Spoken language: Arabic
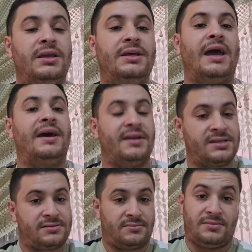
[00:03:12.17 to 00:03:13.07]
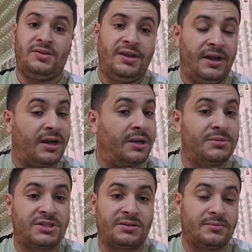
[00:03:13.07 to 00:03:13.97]
الى راس دير عقل
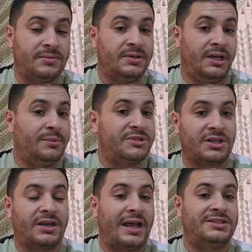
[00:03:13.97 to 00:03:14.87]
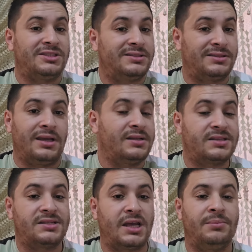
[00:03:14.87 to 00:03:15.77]
مش يعني مش نقاش انت
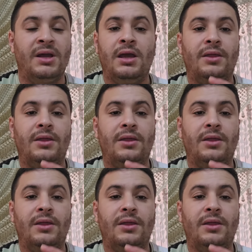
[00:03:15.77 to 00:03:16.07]
ينصب